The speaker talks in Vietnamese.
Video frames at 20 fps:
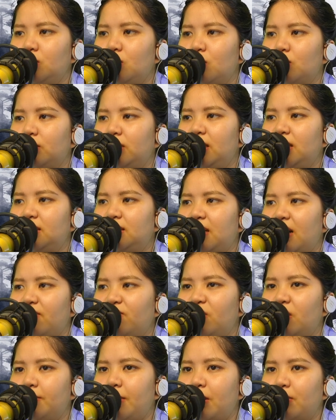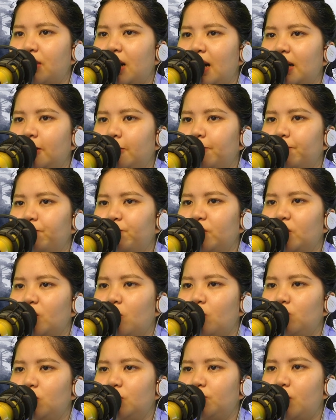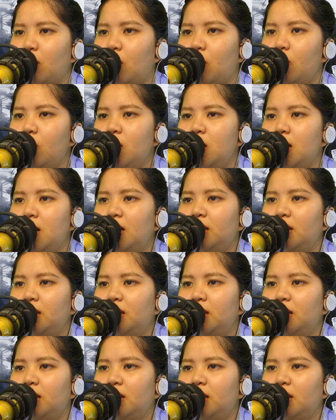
Đột nhiên tan vỡ bào khai Cùng lúc đó,